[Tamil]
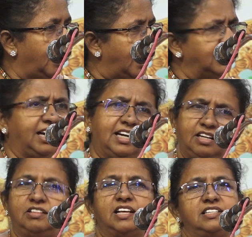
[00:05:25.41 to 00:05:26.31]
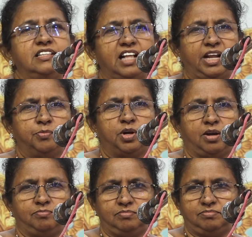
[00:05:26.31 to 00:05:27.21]
அந்த ரெண்டும் தான் சிந்தனை
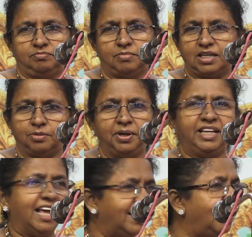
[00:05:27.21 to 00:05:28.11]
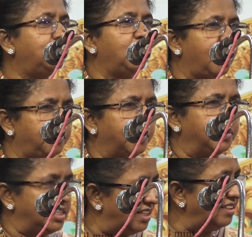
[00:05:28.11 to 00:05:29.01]
முகாம் மற்றபடி எதிர் முகாம்
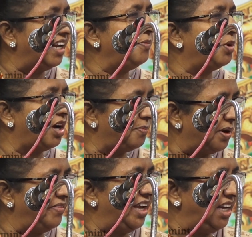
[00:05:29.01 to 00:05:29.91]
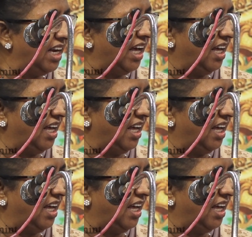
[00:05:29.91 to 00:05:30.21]
நமக்கு சிந்தனை முகாமாகவே இல்லை